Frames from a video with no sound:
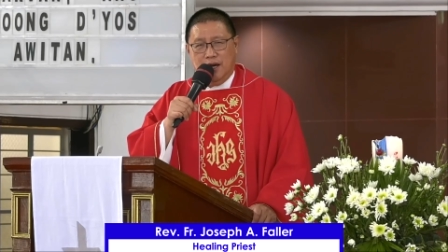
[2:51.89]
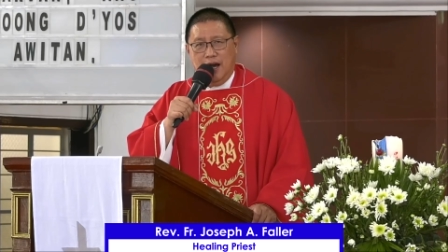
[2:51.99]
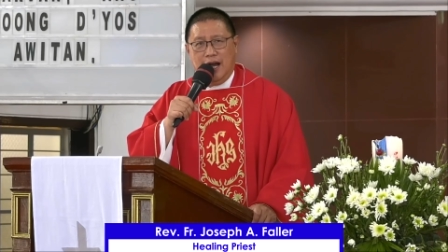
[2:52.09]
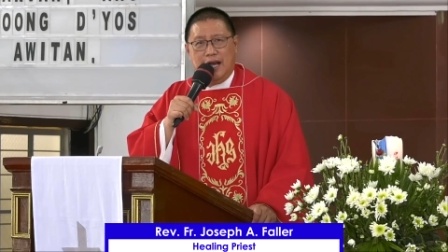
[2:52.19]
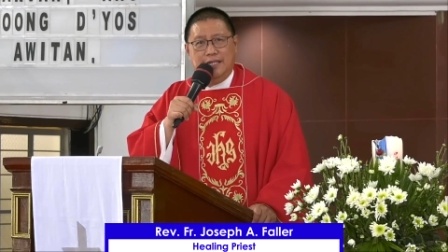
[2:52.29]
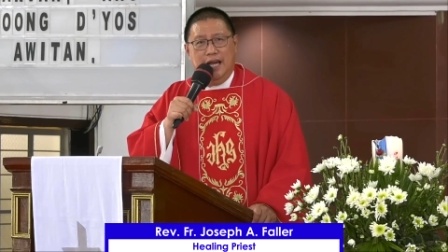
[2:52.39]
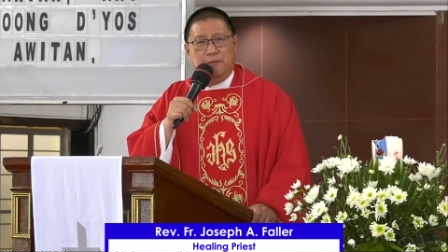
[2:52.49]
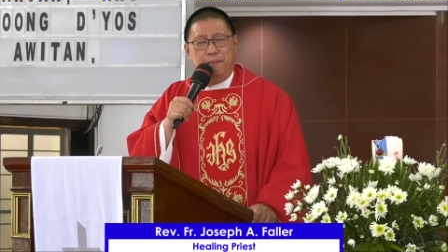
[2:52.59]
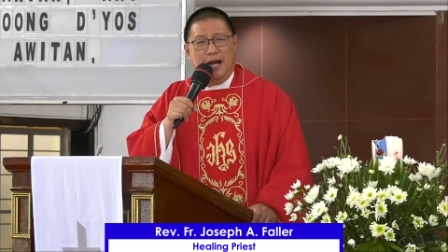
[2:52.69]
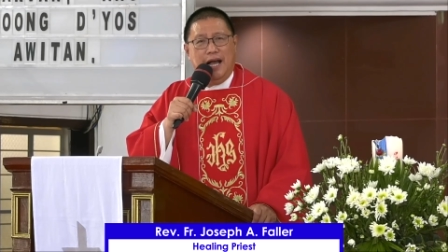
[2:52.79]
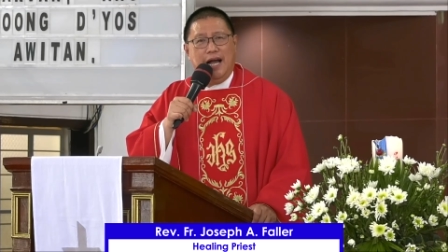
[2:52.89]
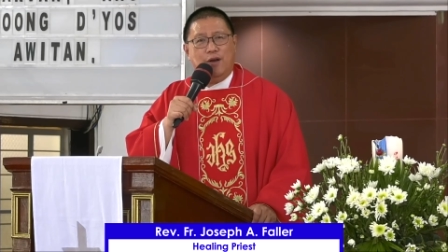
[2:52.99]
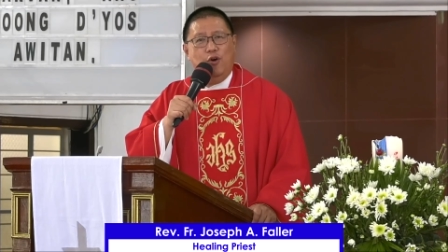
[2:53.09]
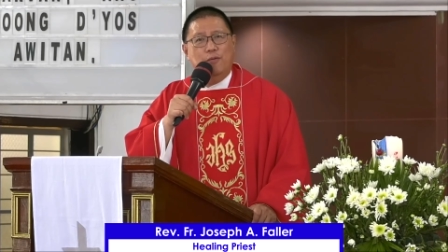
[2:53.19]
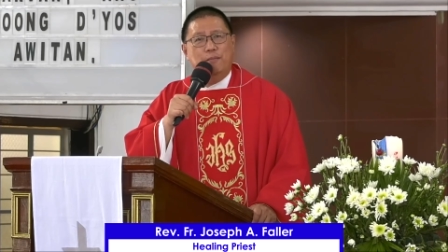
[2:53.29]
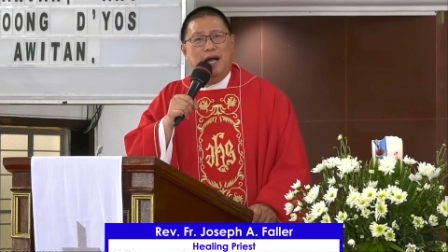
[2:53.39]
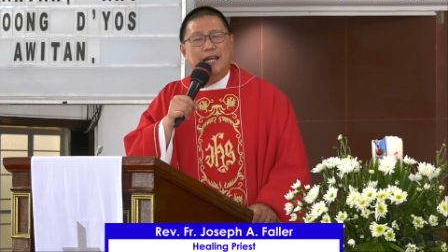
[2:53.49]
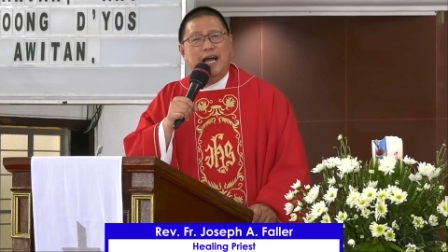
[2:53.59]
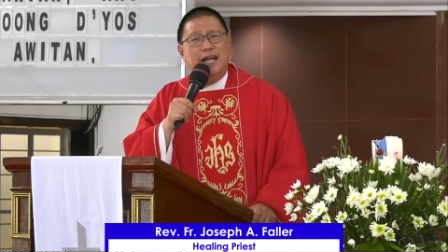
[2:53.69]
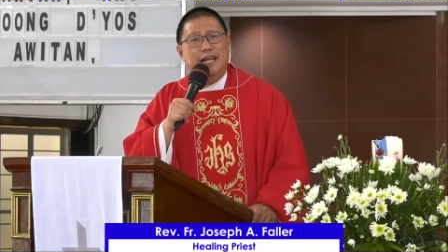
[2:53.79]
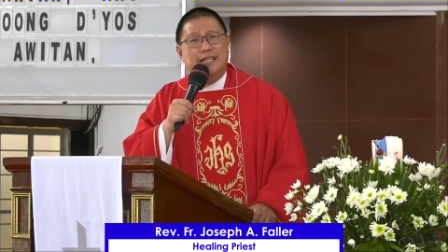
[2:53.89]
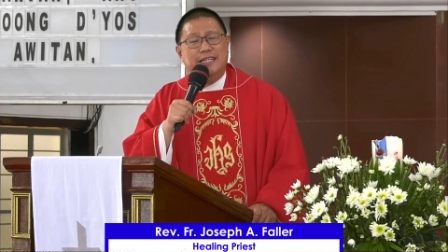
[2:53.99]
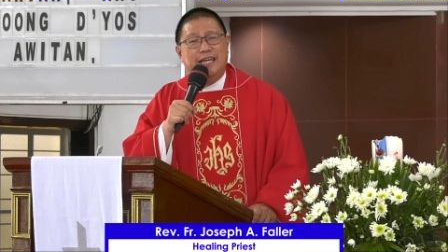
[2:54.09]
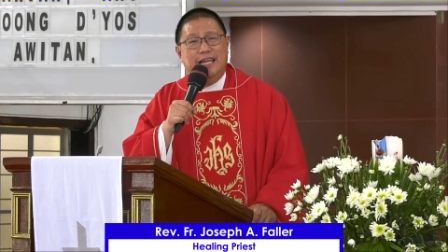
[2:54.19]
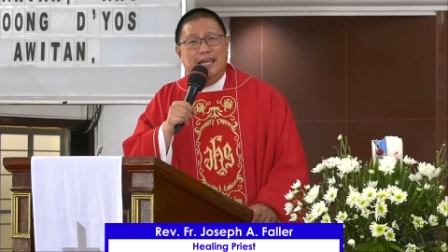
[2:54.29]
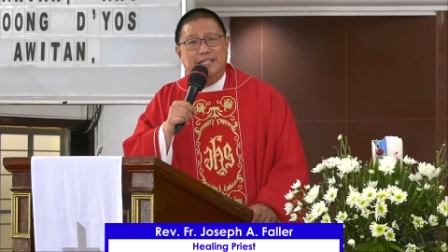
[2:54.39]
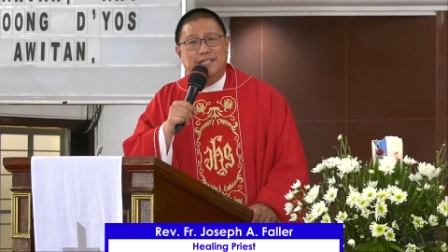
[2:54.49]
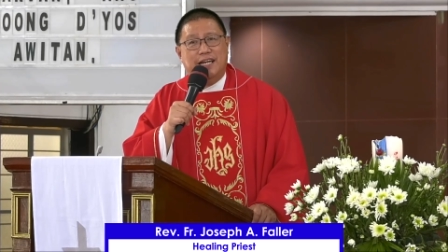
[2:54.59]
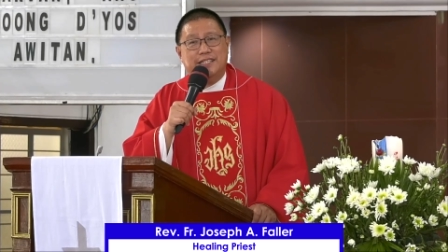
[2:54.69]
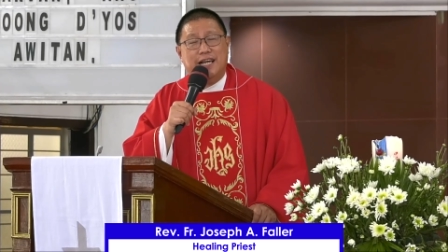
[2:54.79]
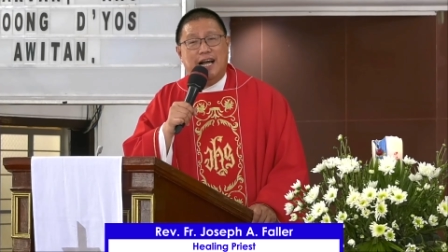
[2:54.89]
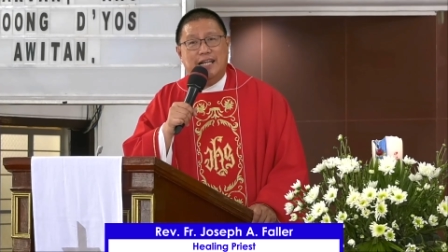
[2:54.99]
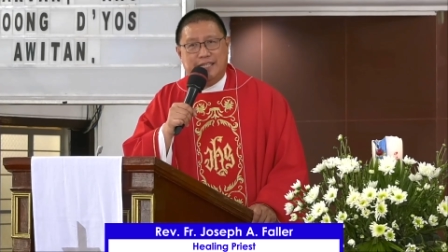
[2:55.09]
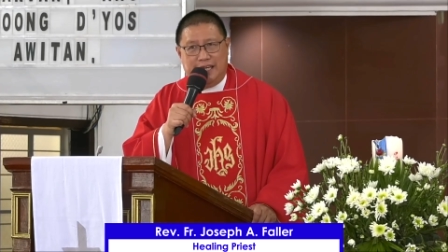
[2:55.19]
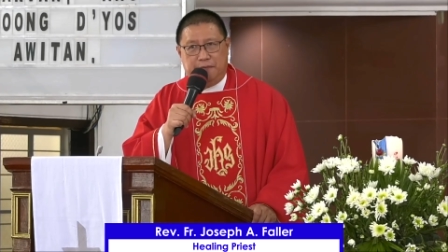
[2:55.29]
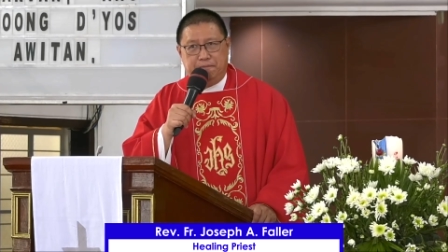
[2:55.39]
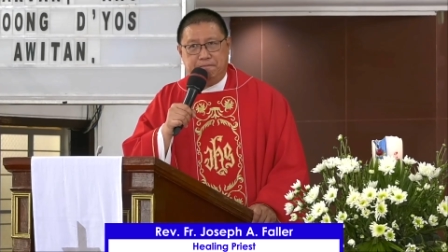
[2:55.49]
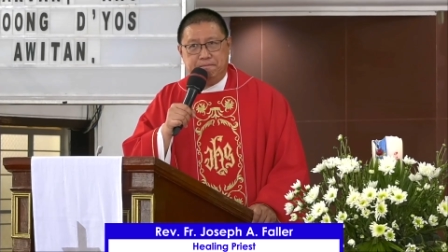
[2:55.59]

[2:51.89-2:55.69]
Ang kanyang pangako, mananatili siya sa atin.